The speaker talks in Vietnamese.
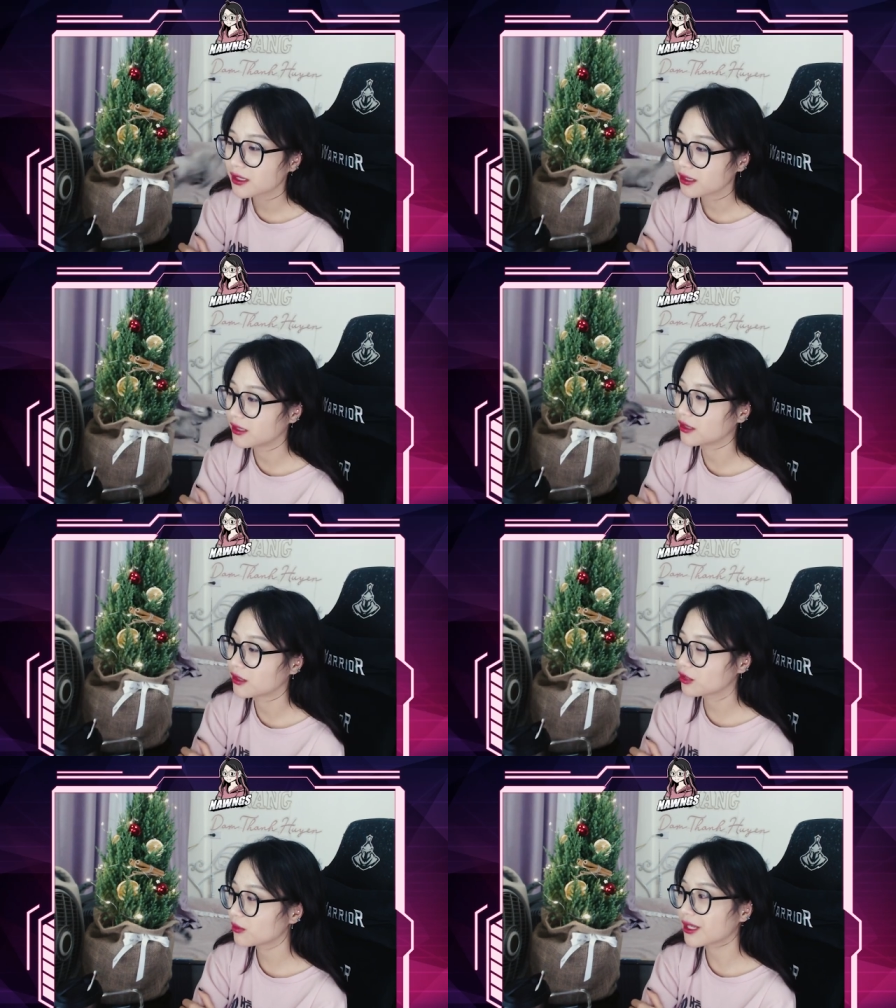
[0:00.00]
ờ
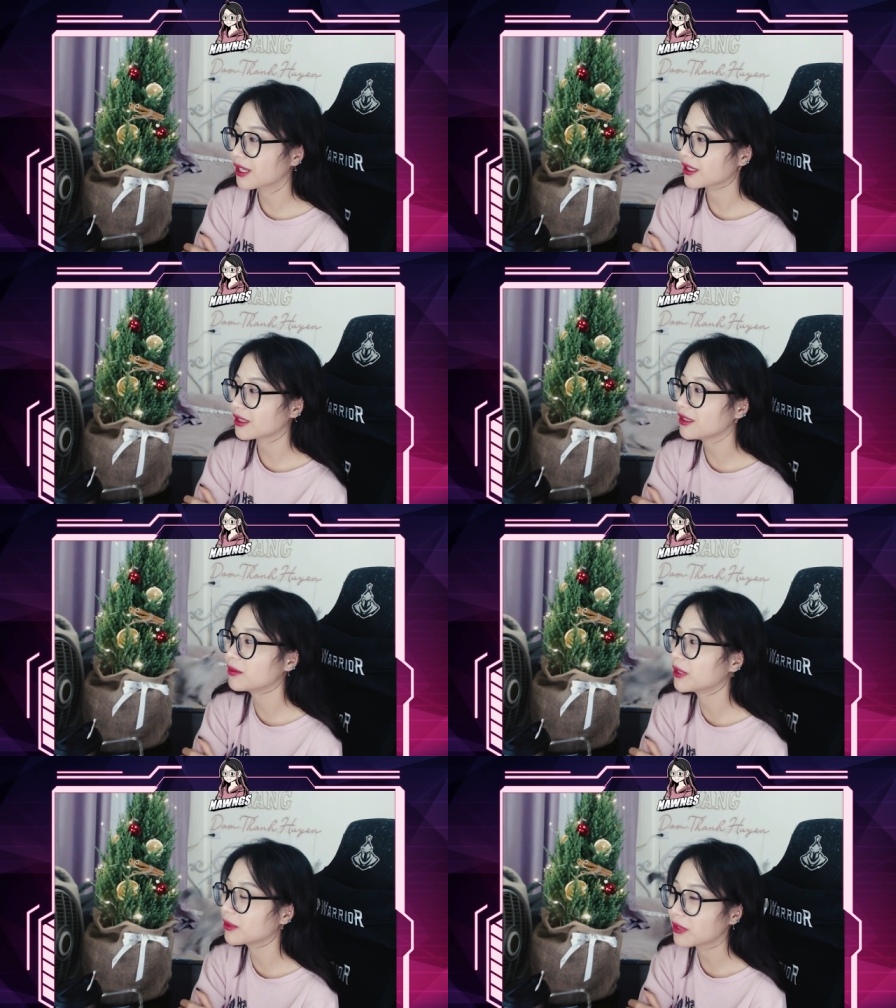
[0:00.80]
nói chung là tự
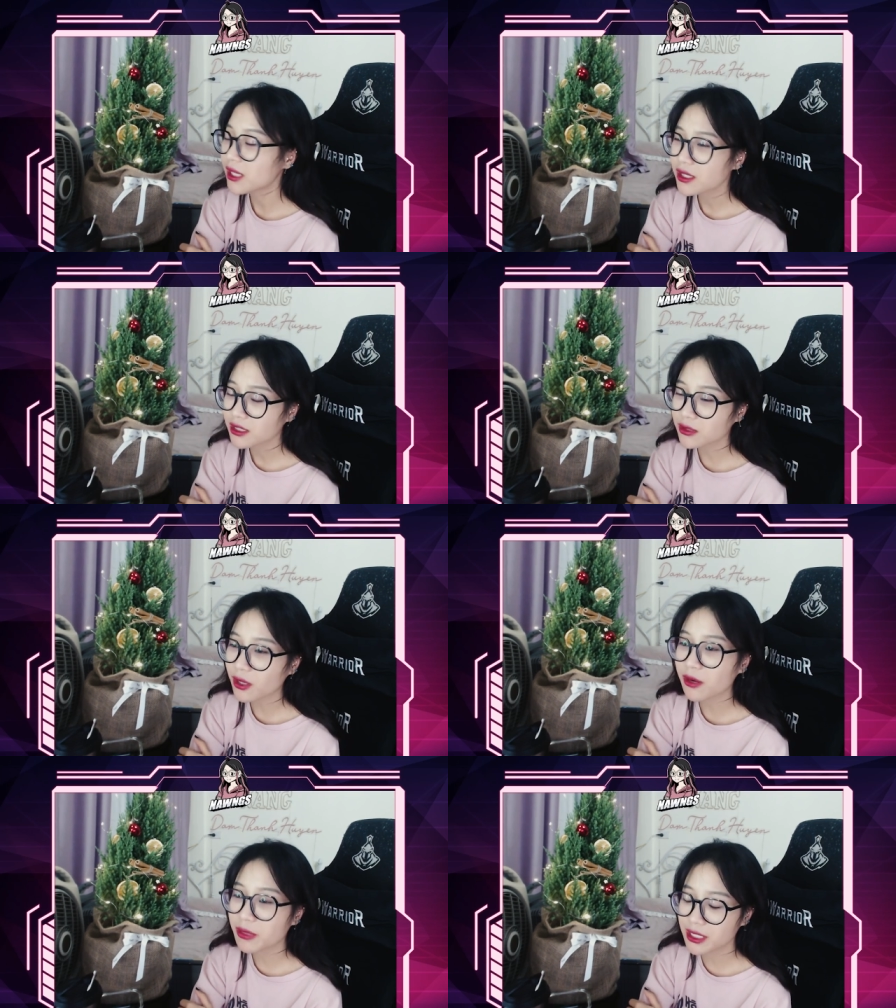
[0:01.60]
mình sau
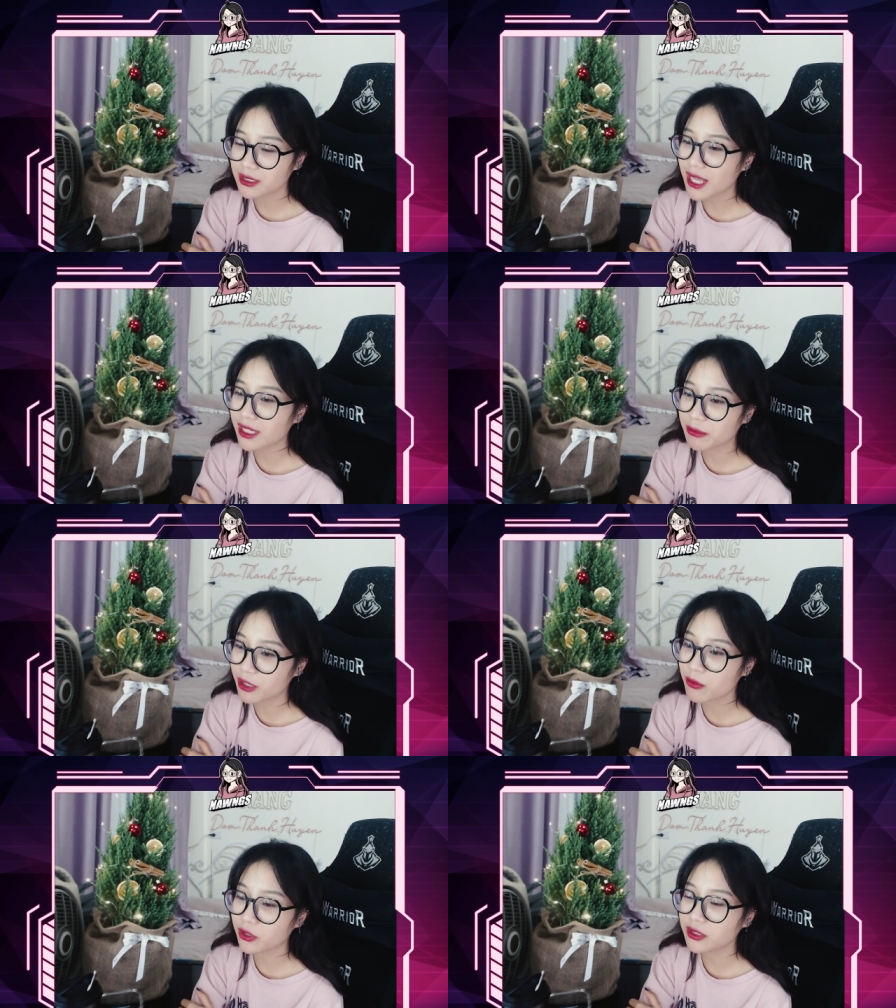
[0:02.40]
sau này mình nhận ra thì mình
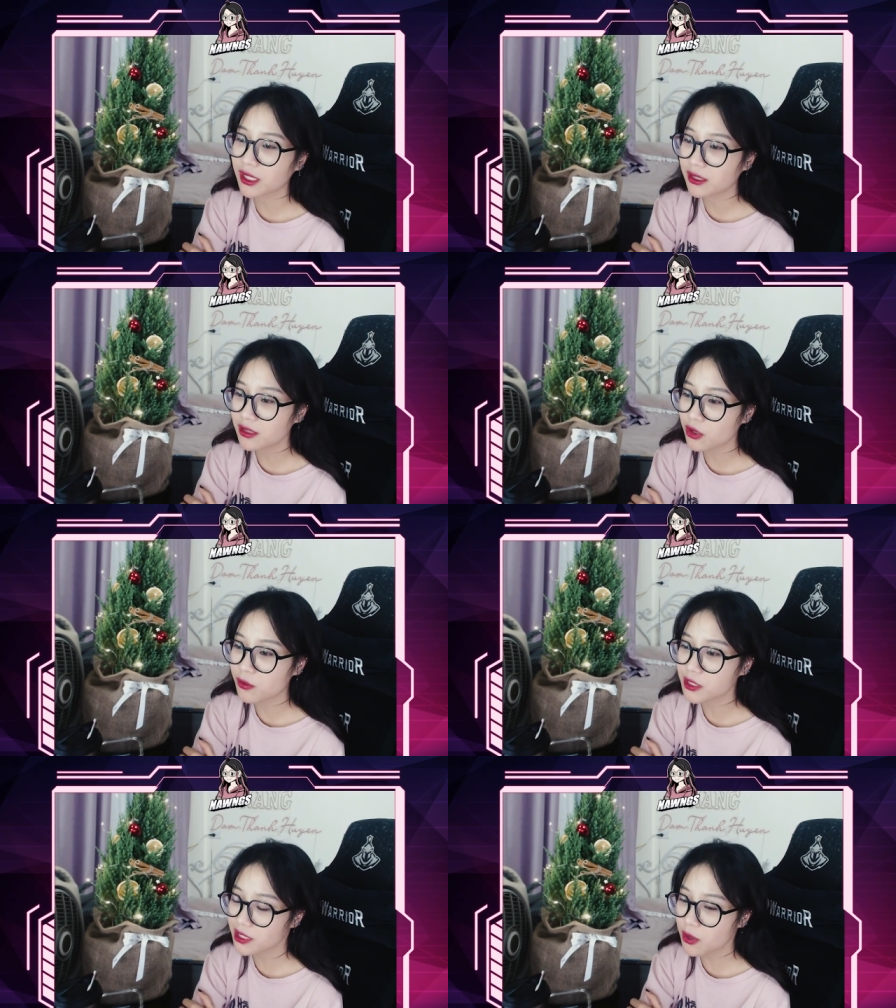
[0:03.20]
không còn như thế nữa có
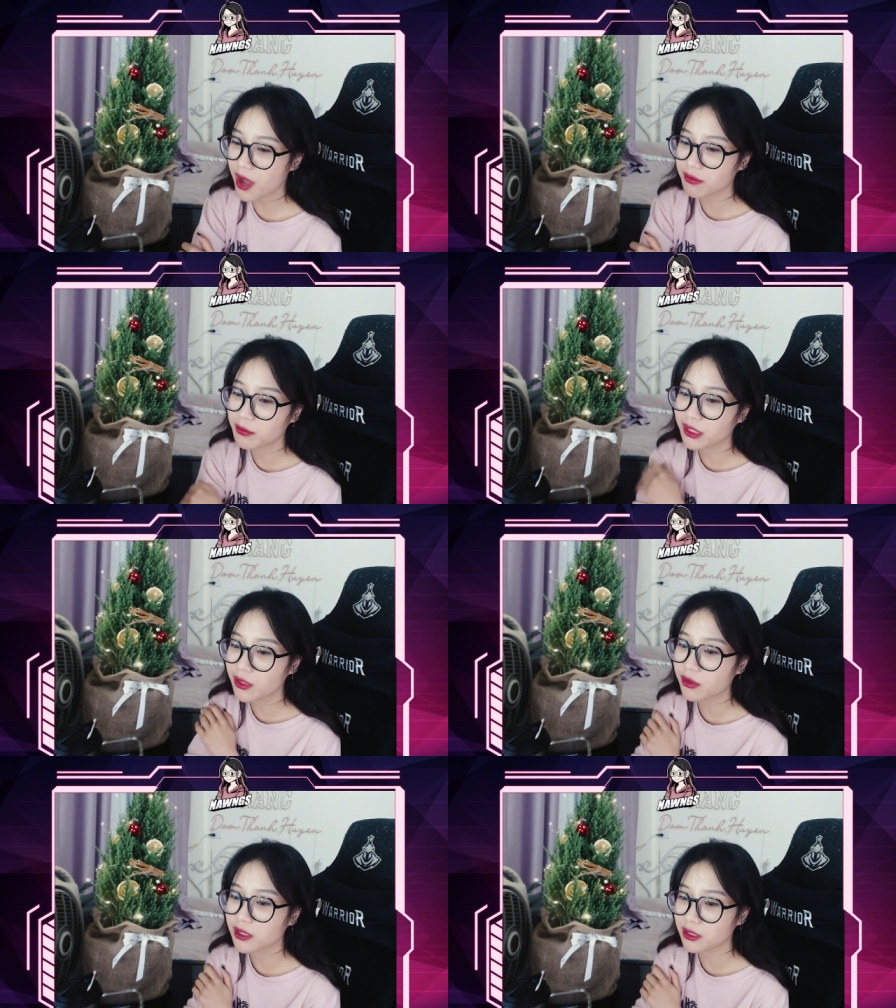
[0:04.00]
một cái giai đoạn mà mình
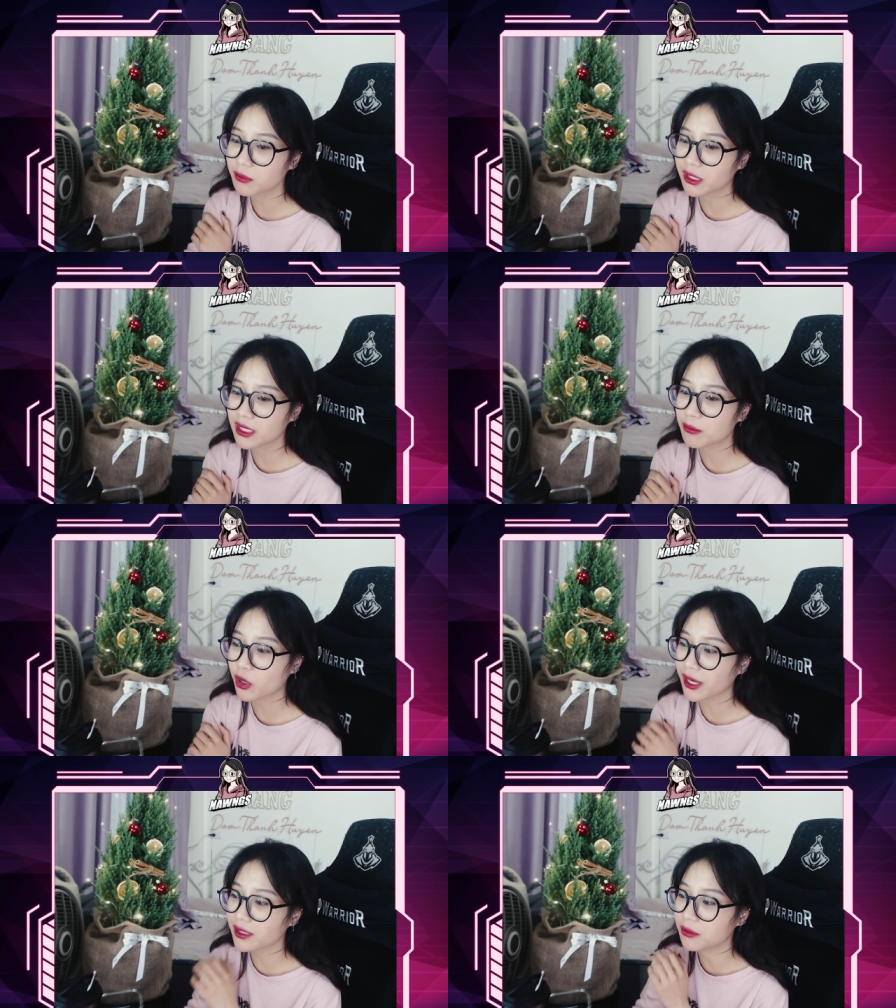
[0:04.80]
tiêu cực xong mình tìm
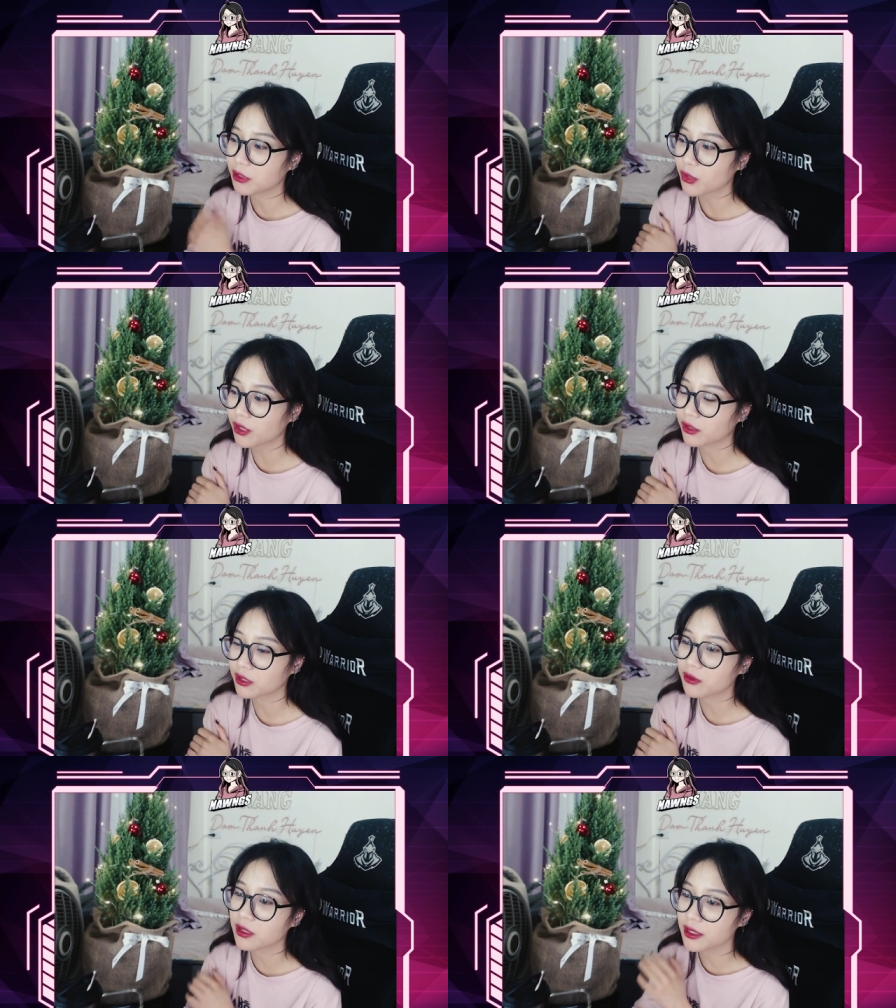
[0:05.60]
mọi cách để mình thoát khỏi
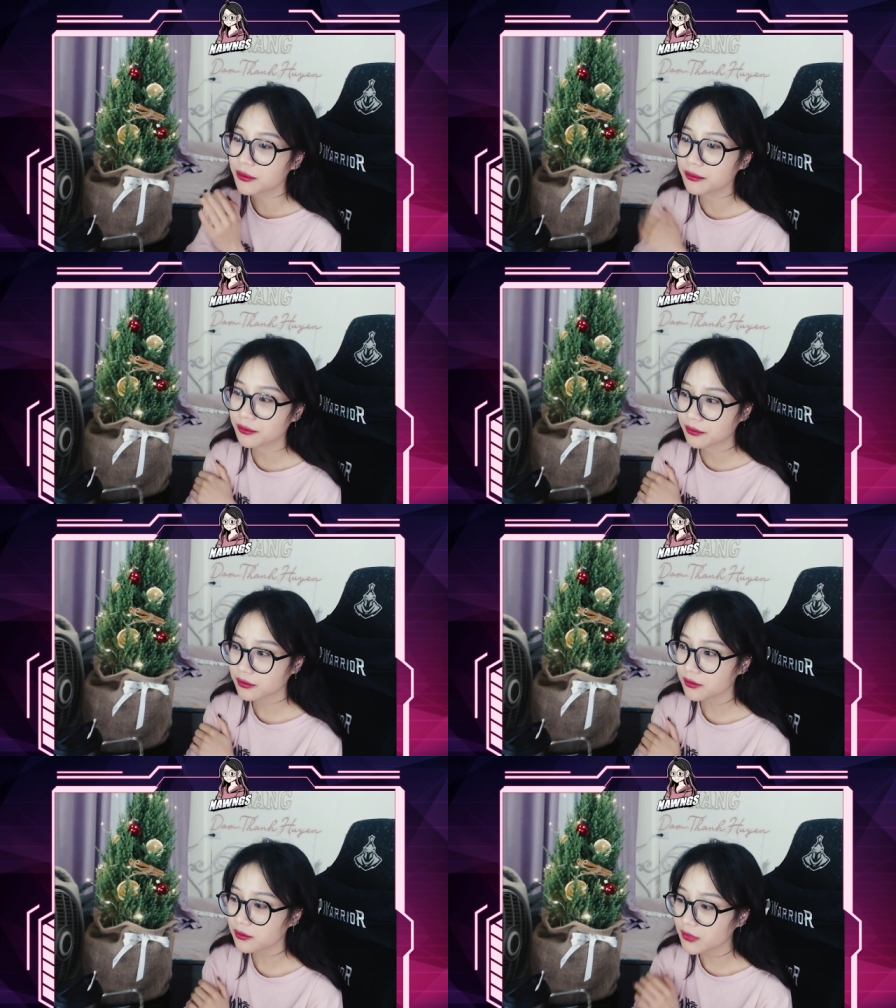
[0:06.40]
tiêu cực ấy
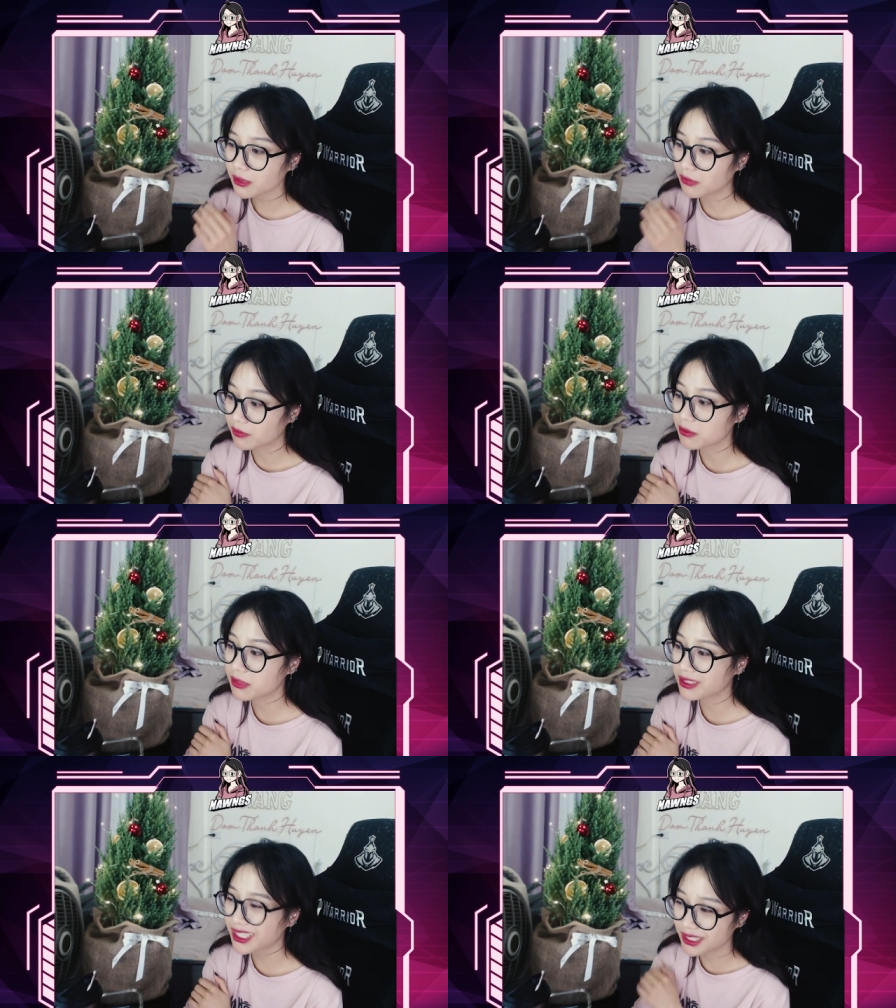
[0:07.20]
bởi vì
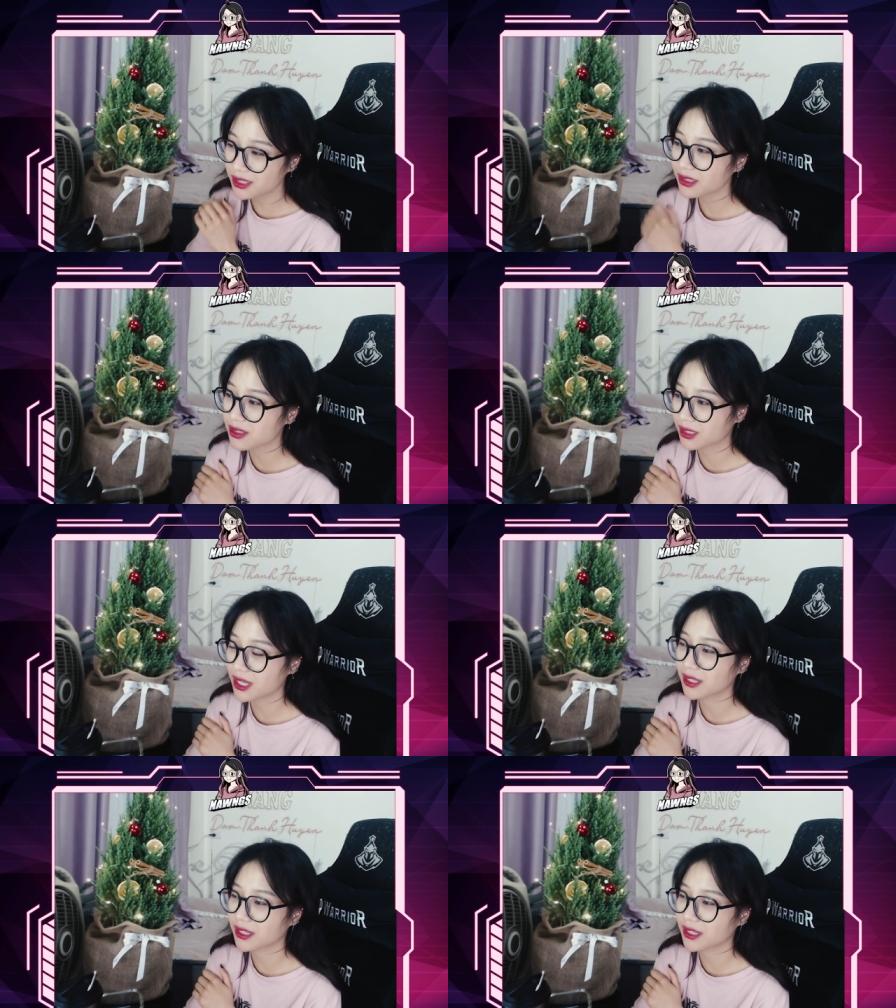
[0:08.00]
mình rất ý thức được là